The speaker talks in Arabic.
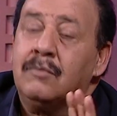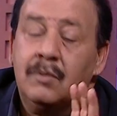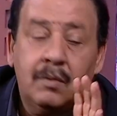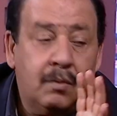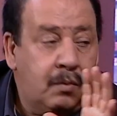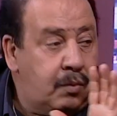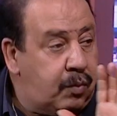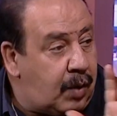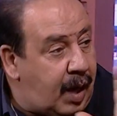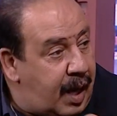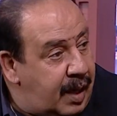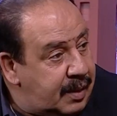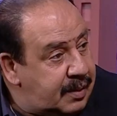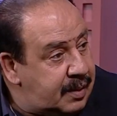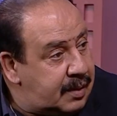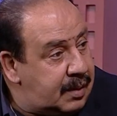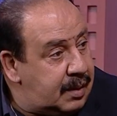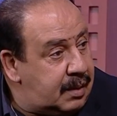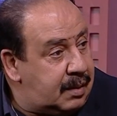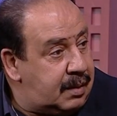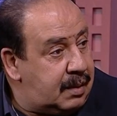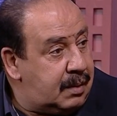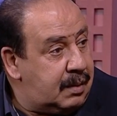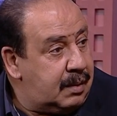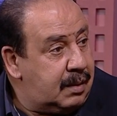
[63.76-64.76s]

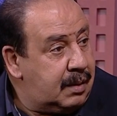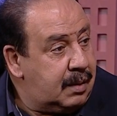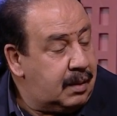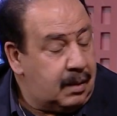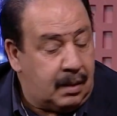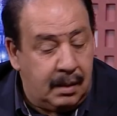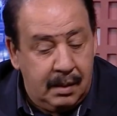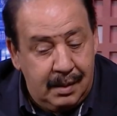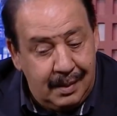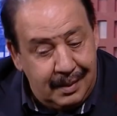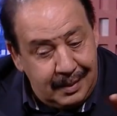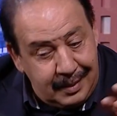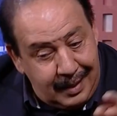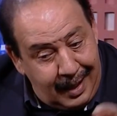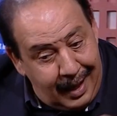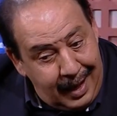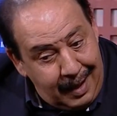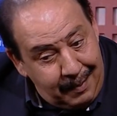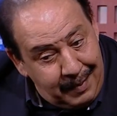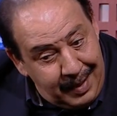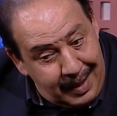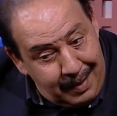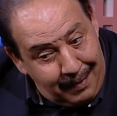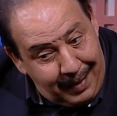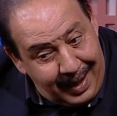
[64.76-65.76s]
وقصت
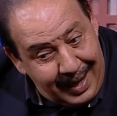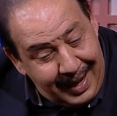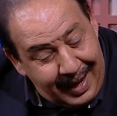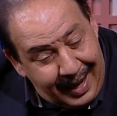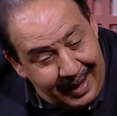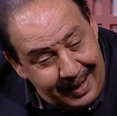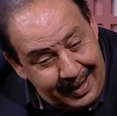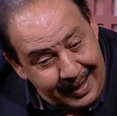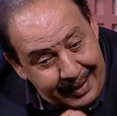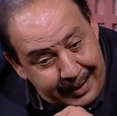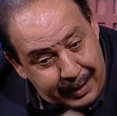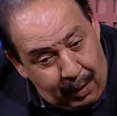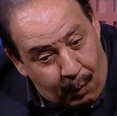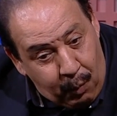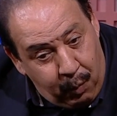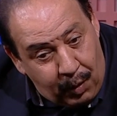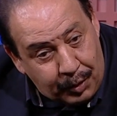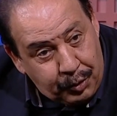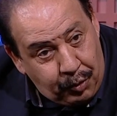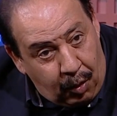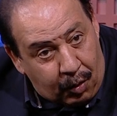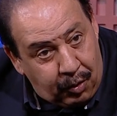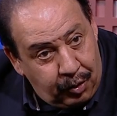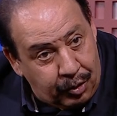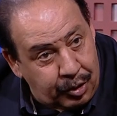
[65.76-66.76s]
صاحبي اللي معايا قال تو
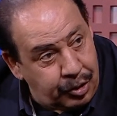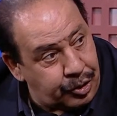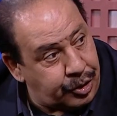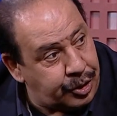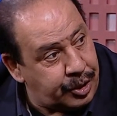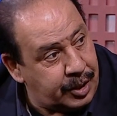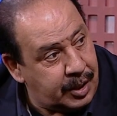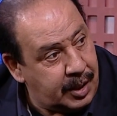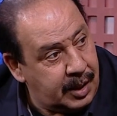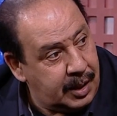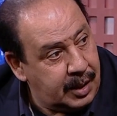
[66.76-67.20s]
تخرج